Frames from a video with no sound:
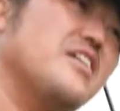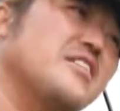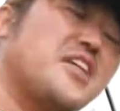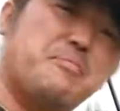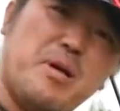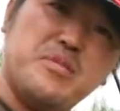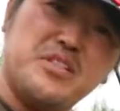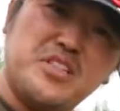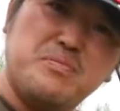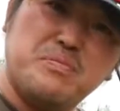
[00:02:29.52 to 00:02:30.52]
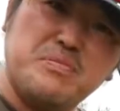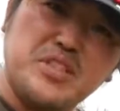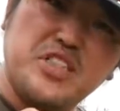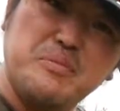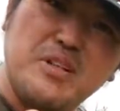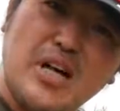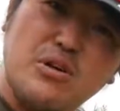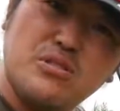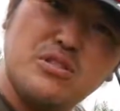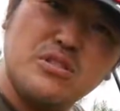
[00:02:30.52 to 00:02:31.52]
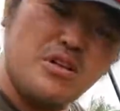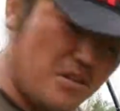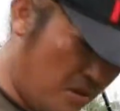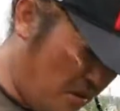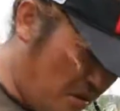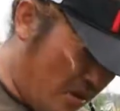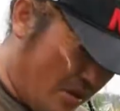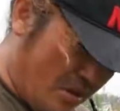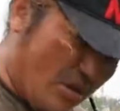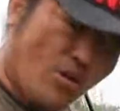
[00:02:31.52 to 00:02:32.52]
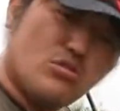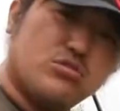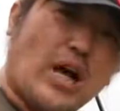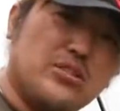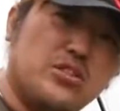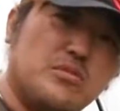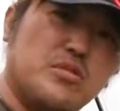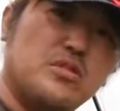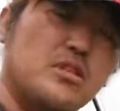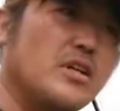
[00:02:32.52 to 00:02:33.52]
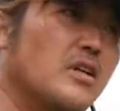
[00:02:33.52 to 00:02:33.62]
제뺨이 20, 20일 나오거든요. 얼추 다섯이면은